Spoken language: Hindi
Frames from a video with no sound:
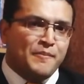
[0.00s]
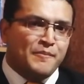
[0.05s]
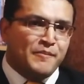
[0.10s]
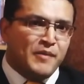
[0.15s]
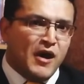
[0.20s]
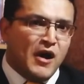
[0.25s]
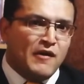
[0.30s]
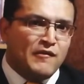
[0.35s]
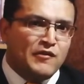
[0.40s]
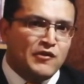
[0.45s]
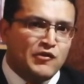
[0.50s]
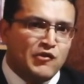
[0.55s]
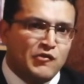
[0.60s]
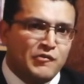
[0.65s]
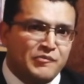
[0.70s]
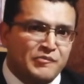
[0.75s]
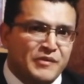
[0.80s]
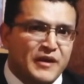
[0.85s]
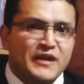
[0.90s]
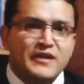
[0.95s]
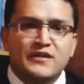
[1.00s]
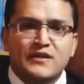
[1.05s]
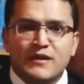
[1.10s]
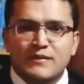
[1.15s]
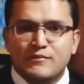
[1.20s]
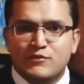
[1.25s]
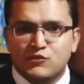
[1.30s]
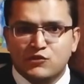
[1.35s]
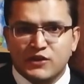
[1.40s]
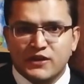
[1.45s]
पावर ऑफ पेन ना
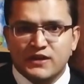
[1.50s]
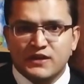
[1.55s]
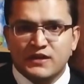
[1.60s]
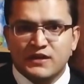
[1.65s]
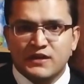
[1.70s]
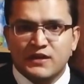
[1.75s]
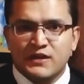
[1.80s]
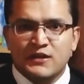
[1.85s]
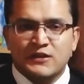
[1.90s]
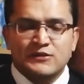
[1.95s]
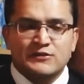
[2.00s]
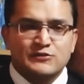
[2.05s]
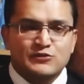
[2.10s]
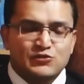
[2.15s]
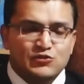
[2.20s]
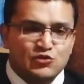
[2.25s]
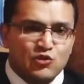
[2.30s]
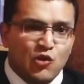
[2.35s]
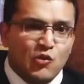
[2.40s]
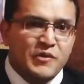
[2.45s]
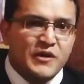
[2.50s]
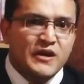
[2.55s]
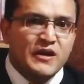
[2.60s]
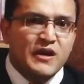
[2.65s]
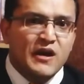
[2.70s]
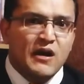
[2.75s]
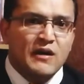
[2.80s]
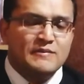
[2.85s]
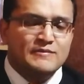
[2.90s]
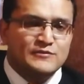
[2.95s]
भूलें जो भी
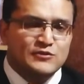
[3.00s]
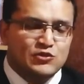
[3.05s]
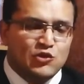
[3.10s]
काम